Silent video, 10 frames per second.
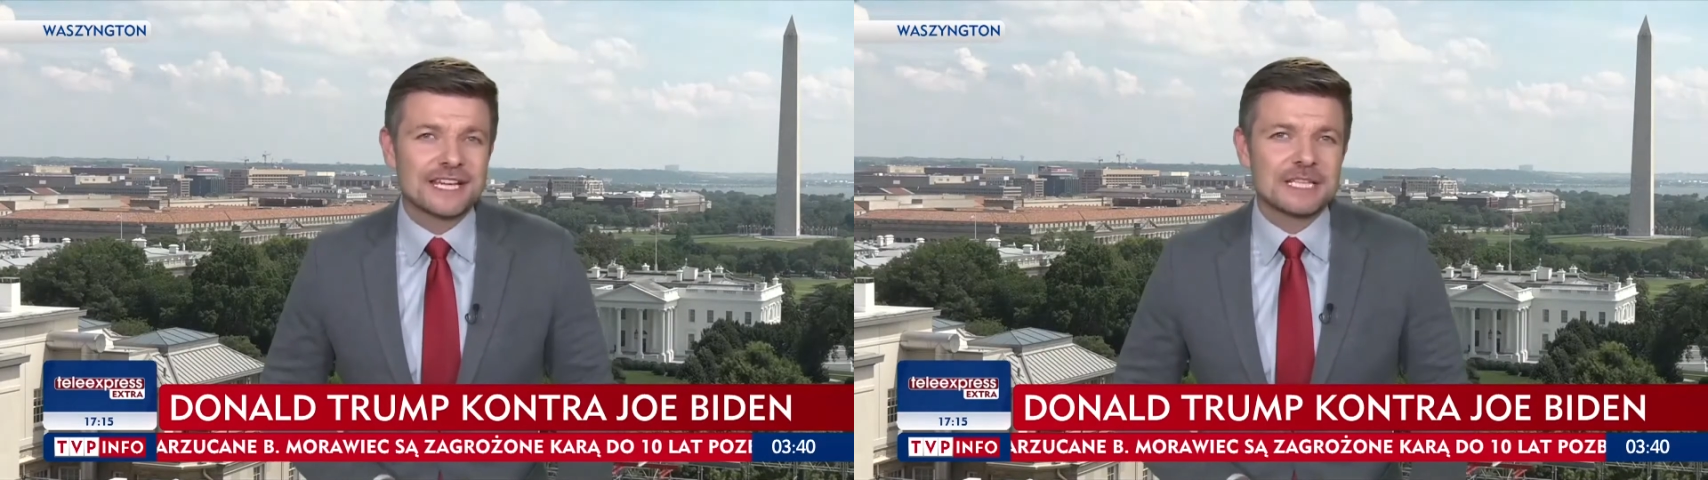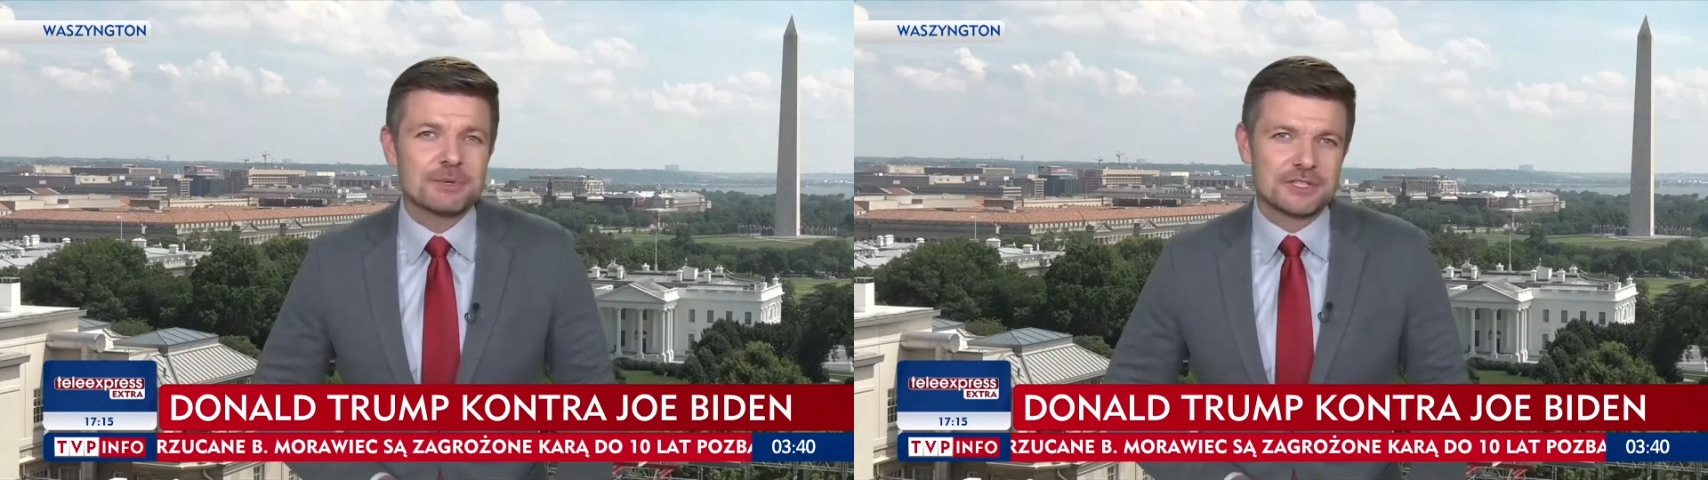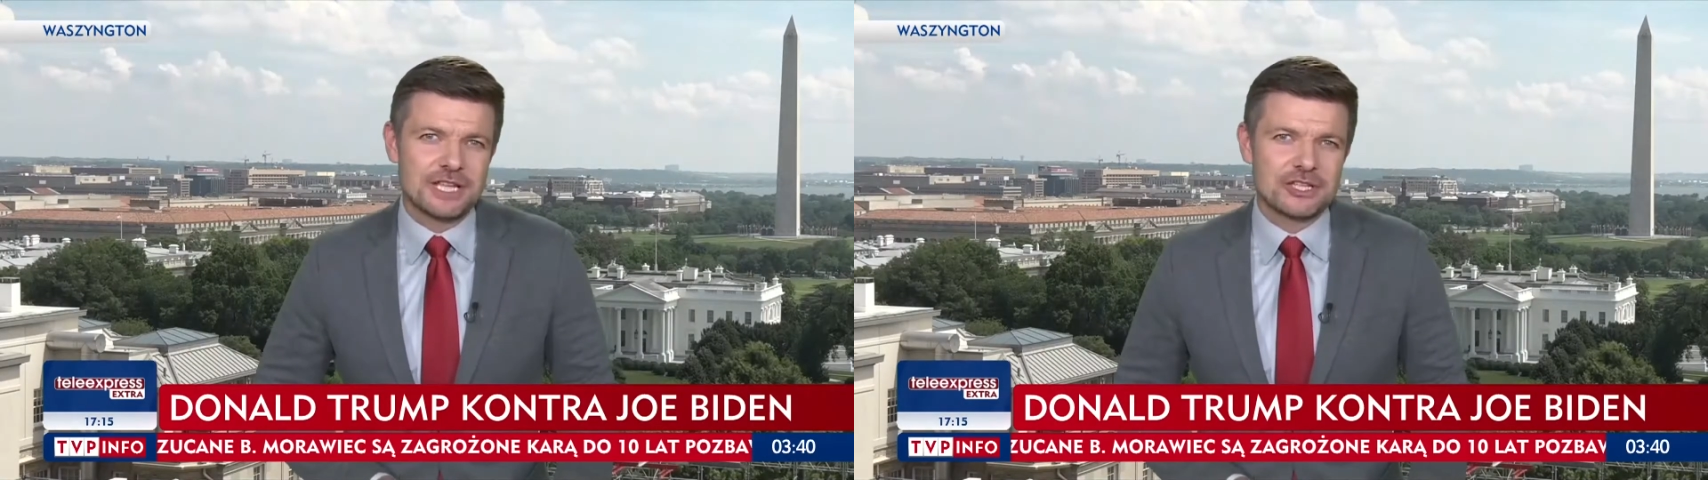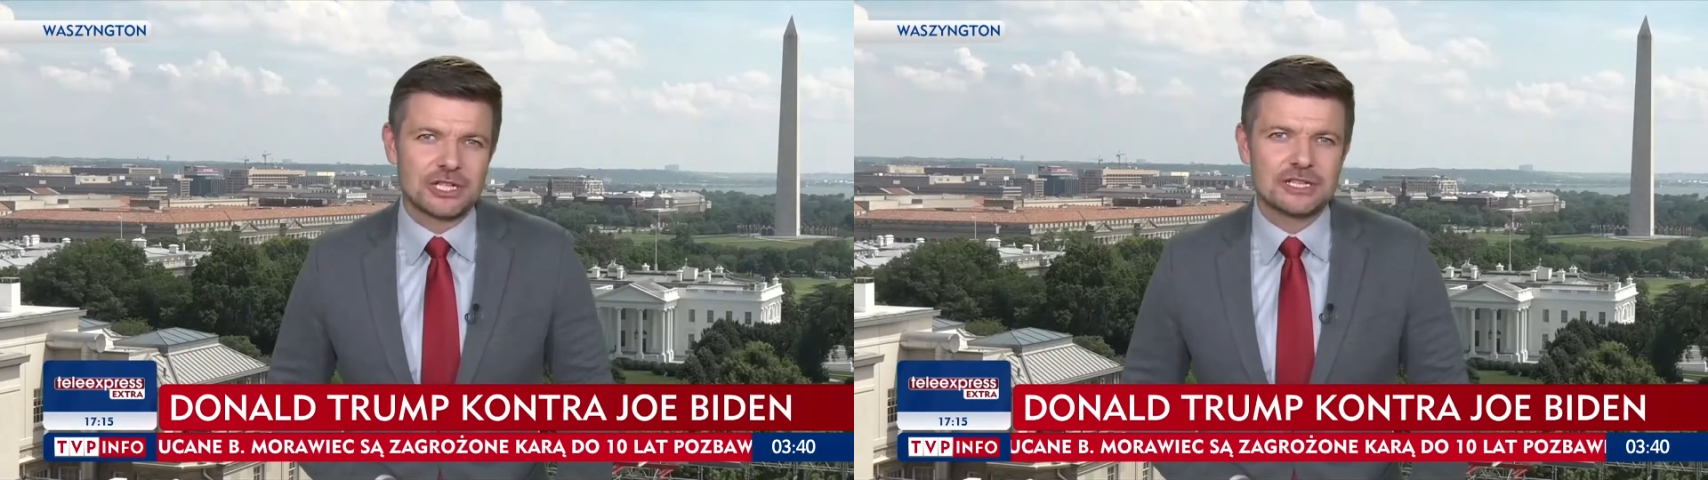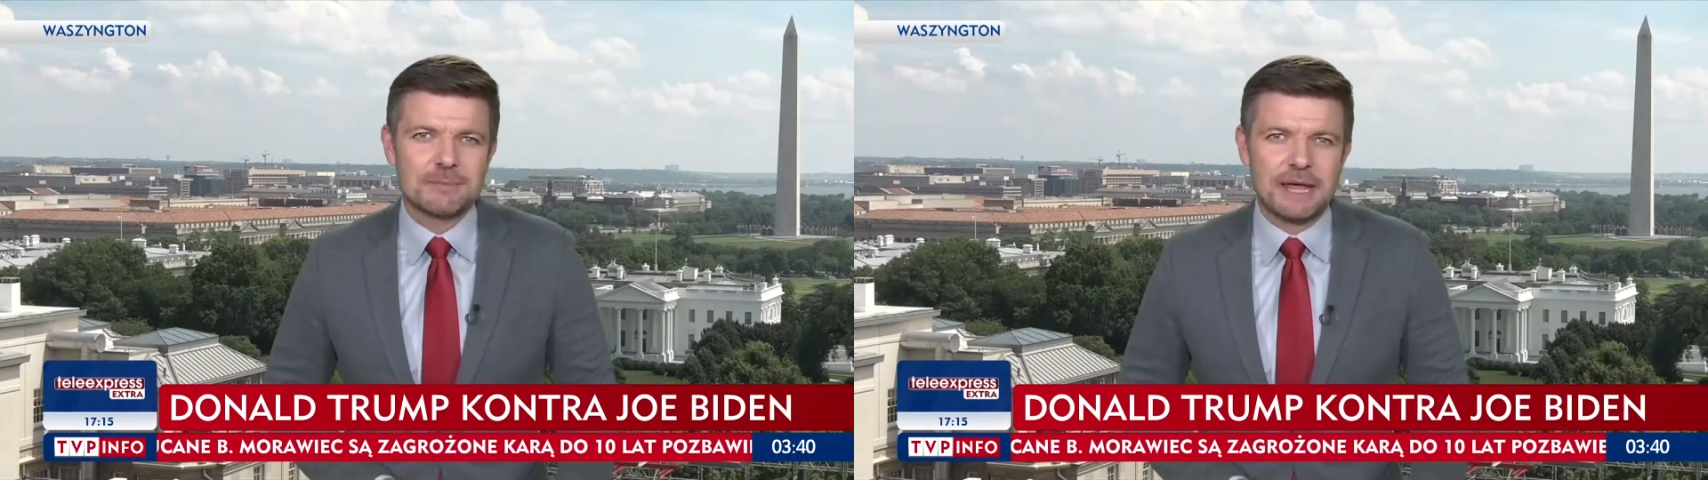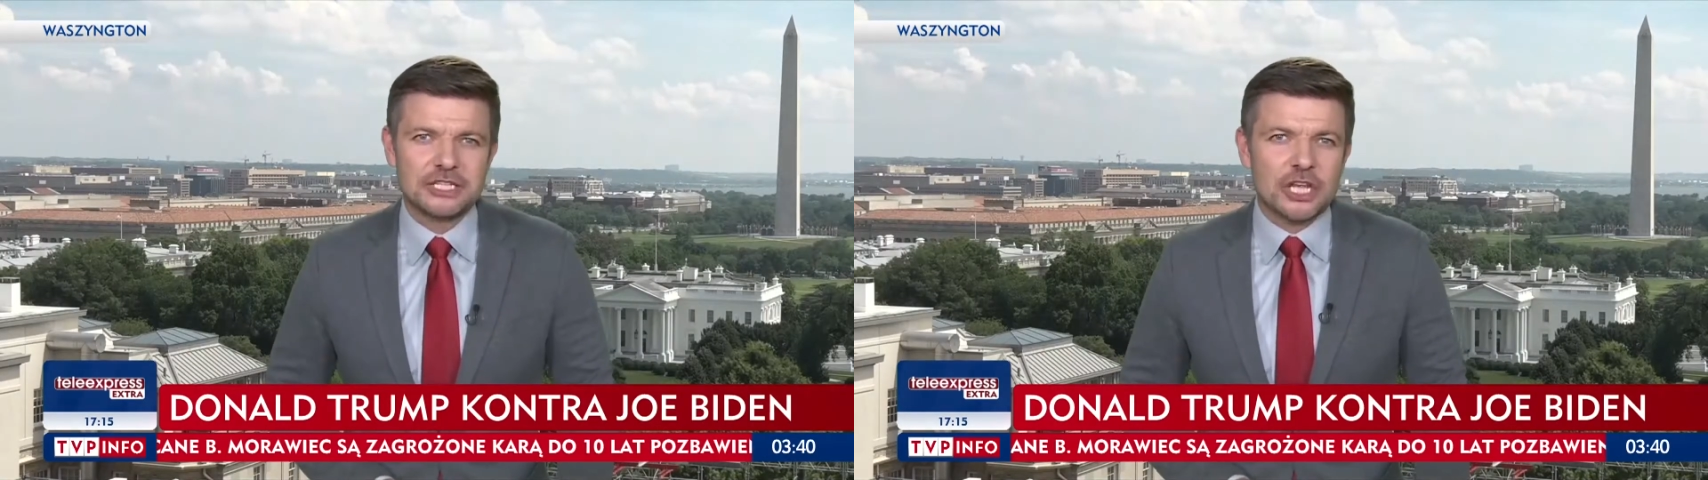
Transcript: więc może zacznę od